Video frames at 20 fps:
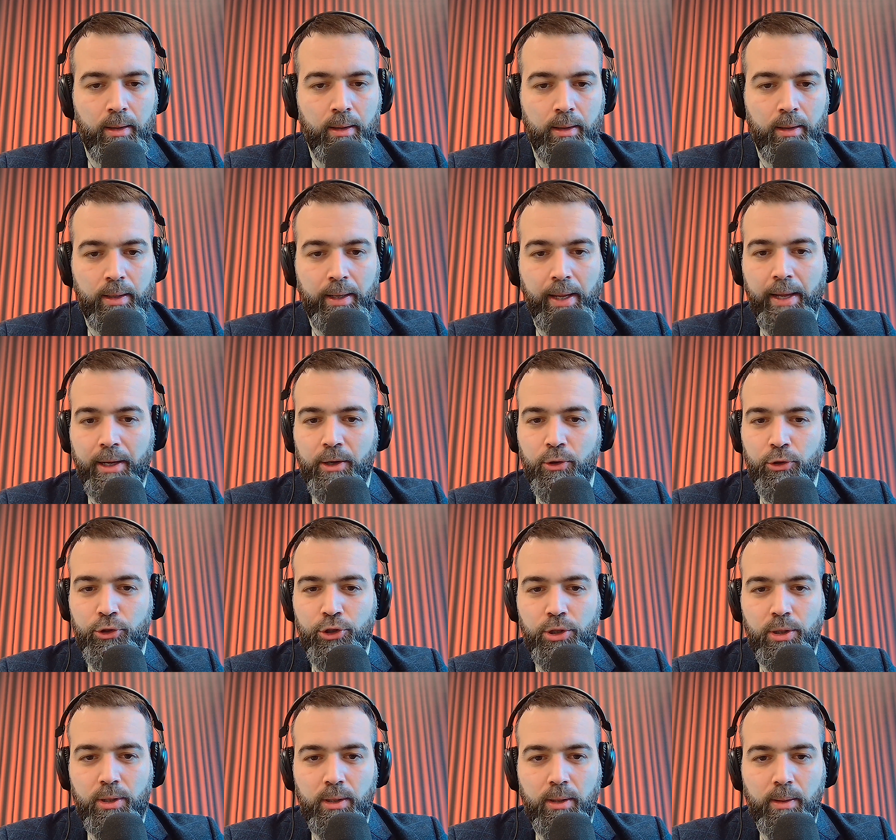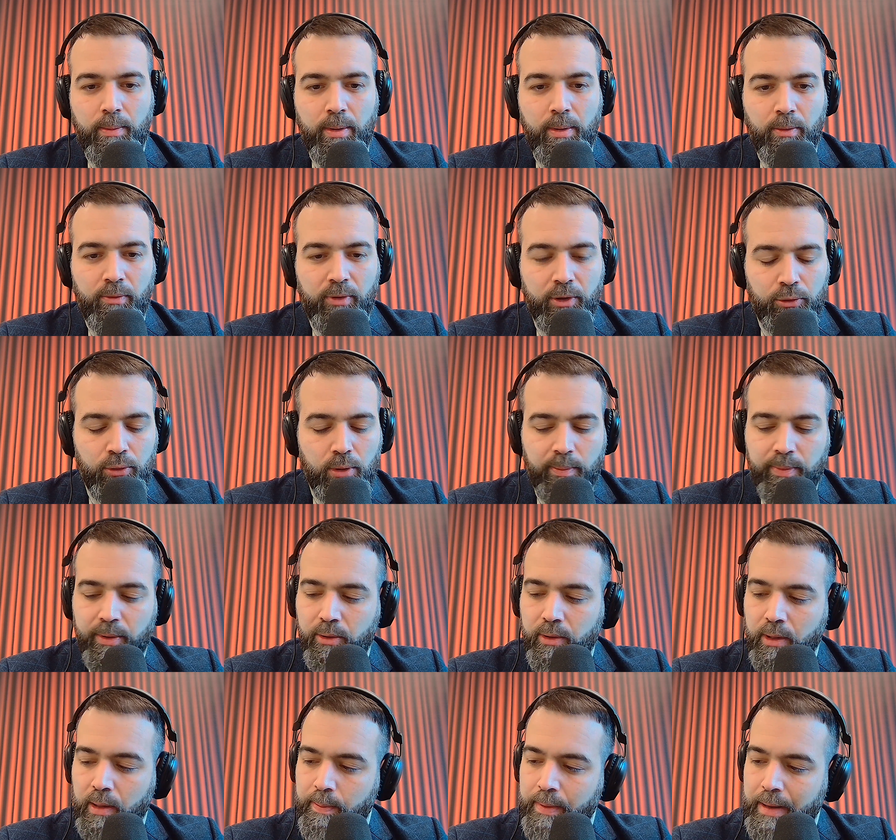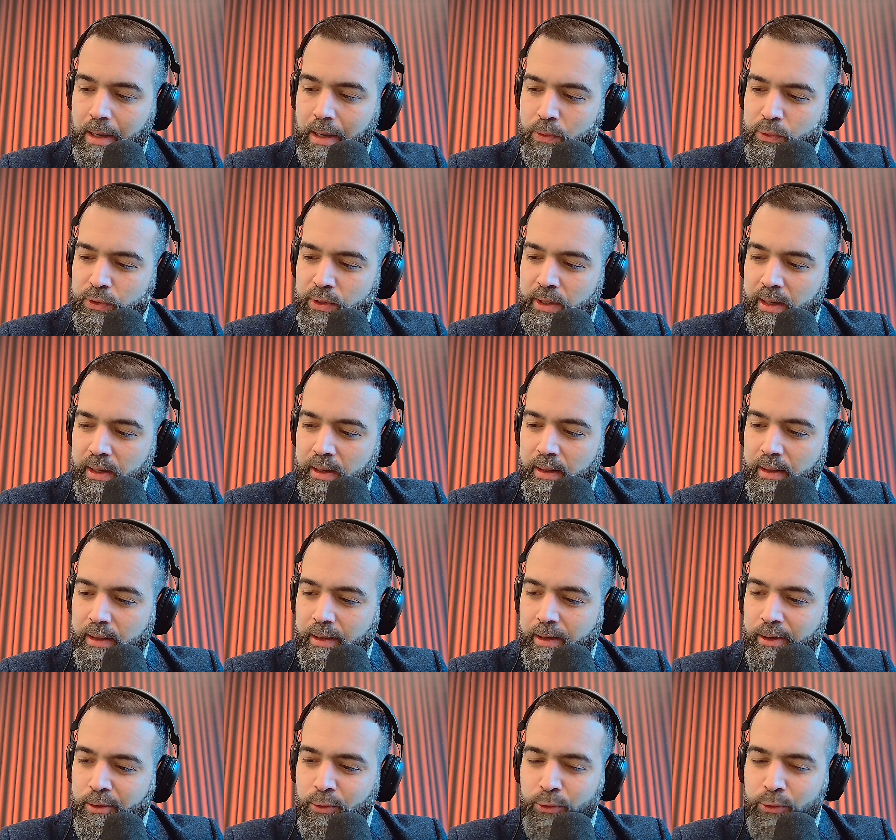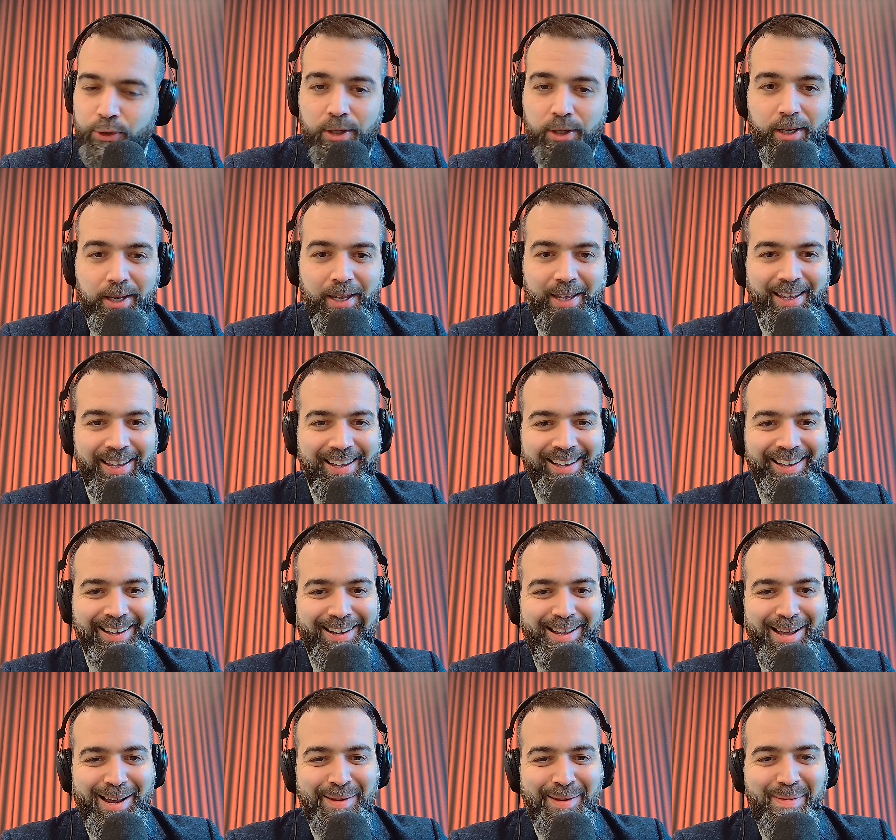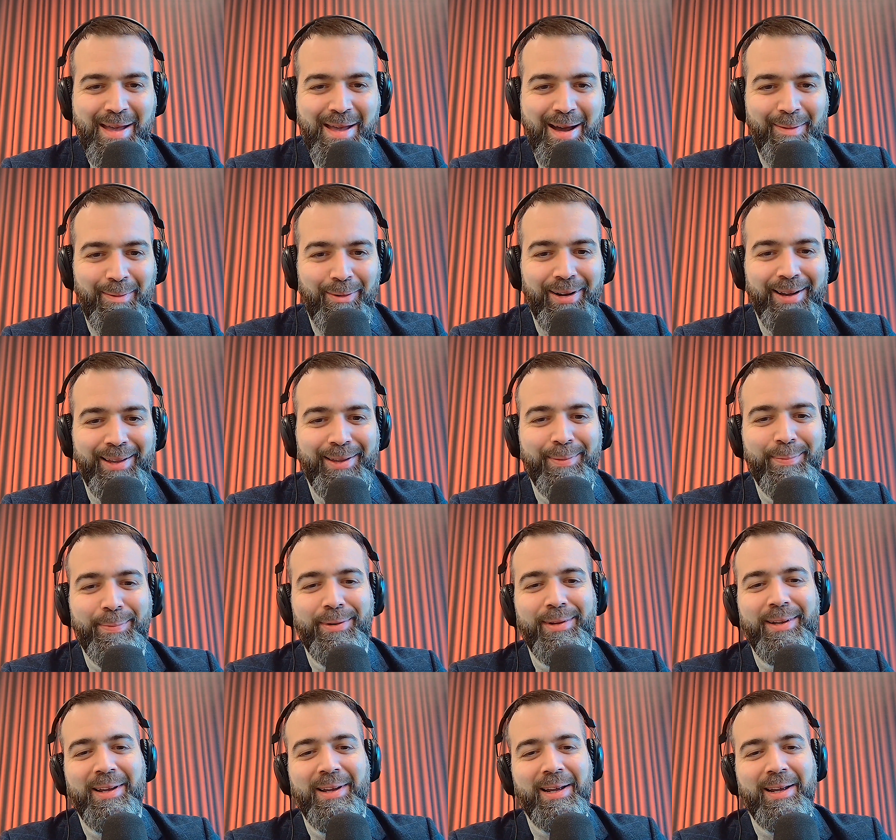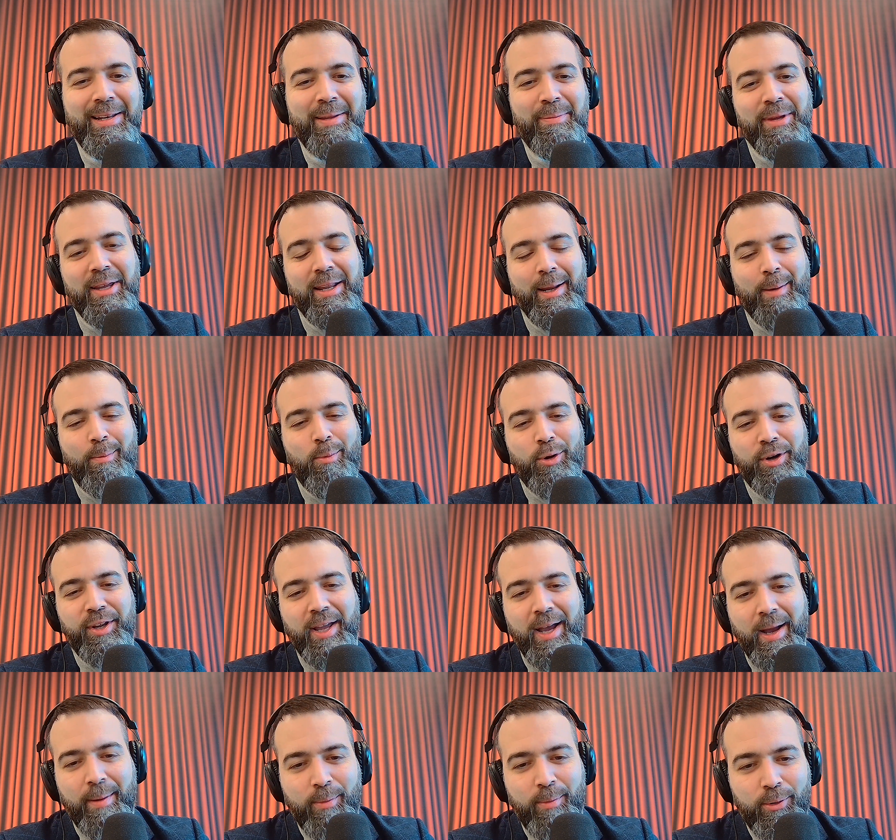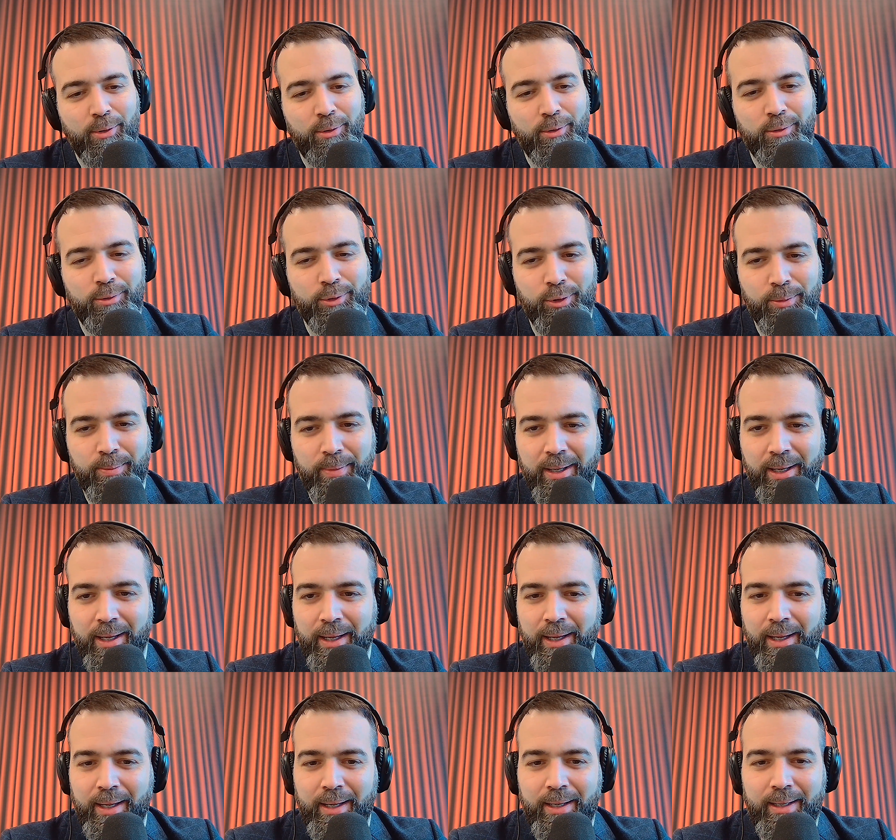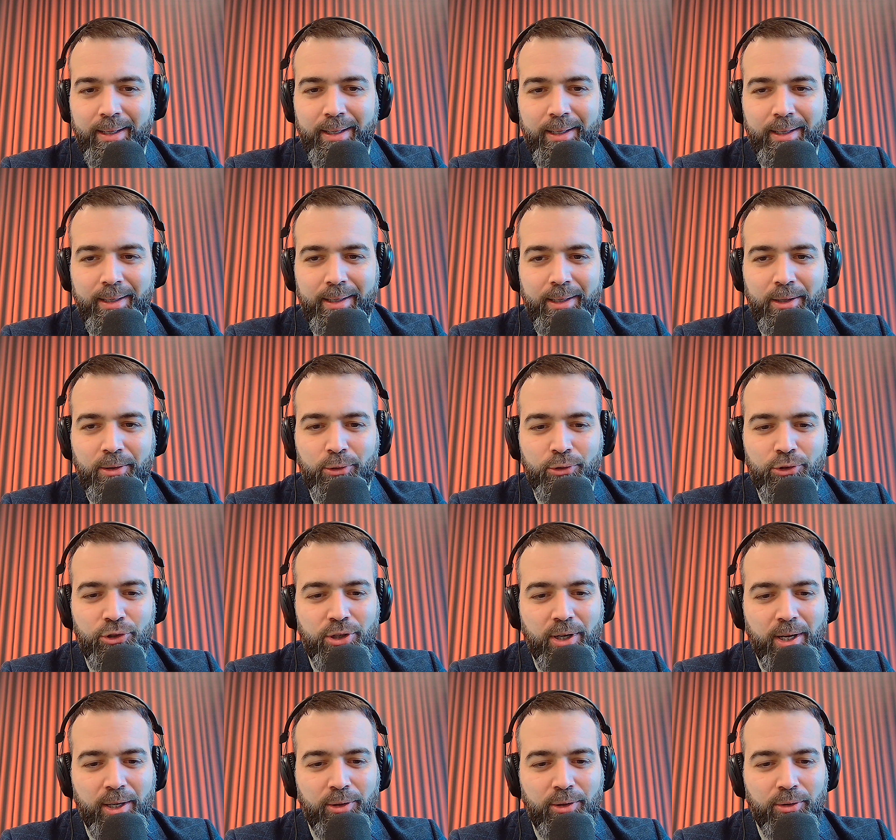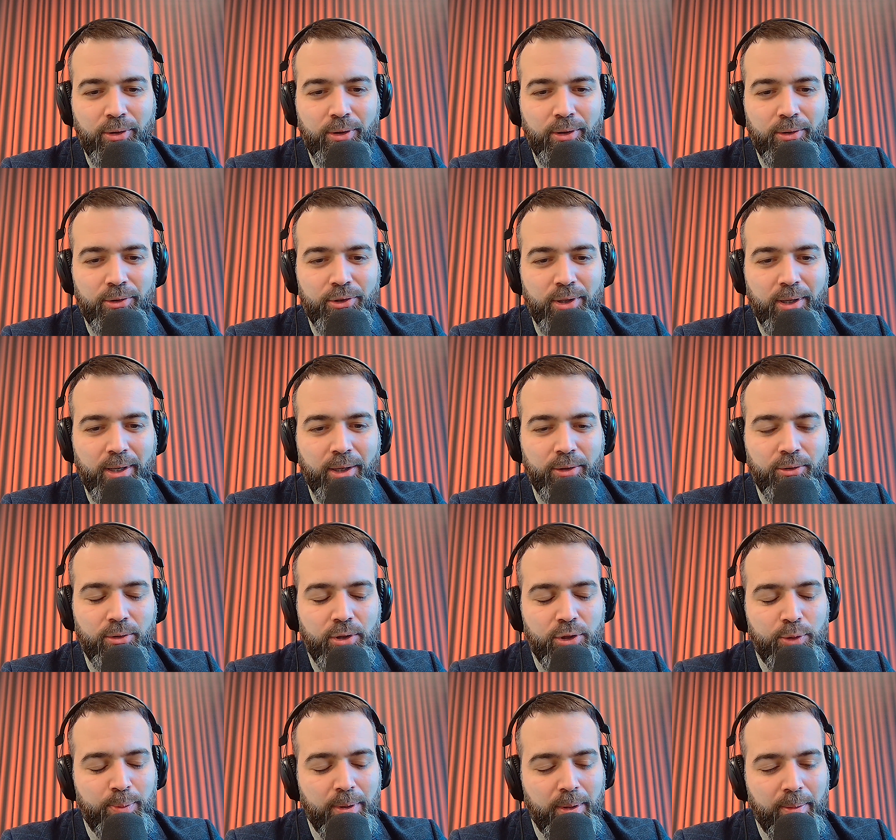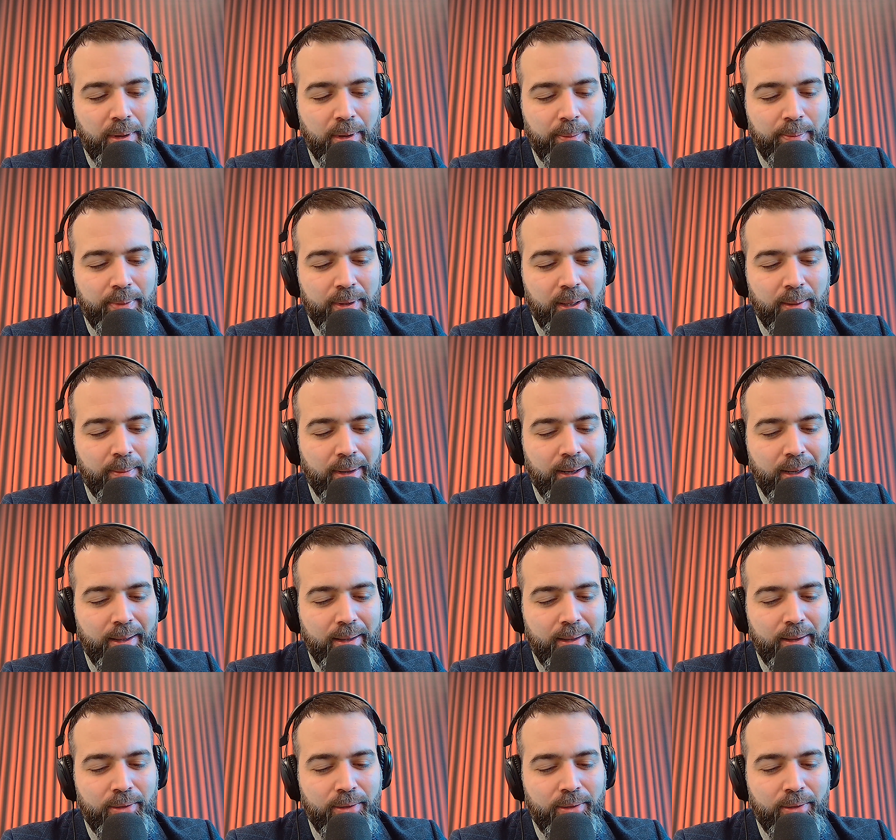Rieccoci, abbiamo fatto una piccola pausa e così incarniamo anche un po' gli animi, elaboriamo insomma, il concetto che ho cercato di esprimere prima.